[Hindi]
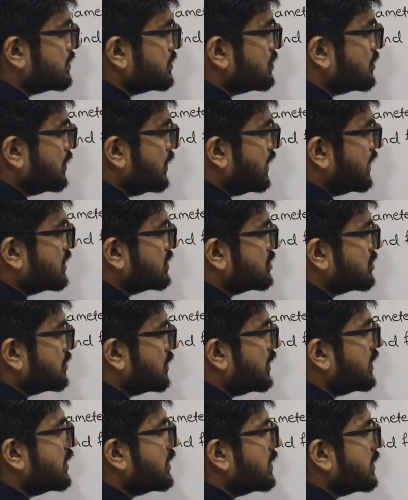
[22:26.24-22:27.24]
तो ये एक्स
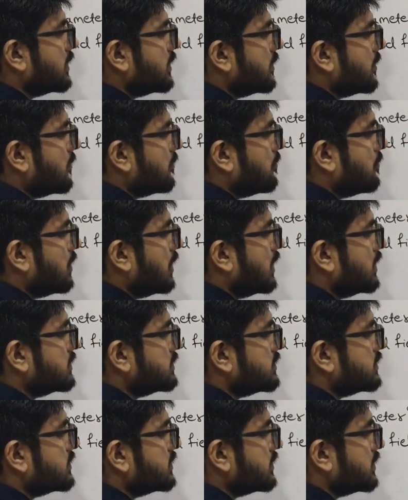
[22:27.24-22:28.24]
स्क्वायर
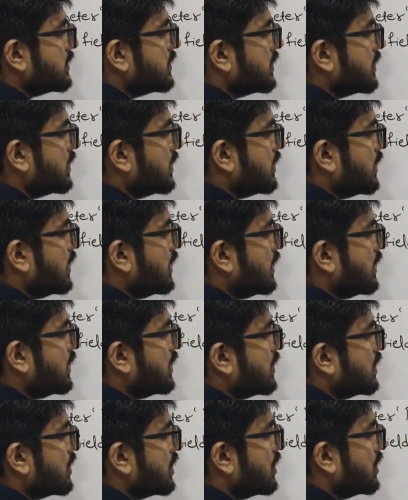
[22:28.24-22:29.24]
प्लस के
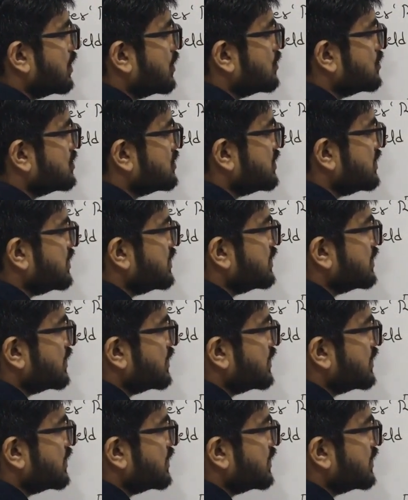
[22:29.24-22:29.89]
क्यू सी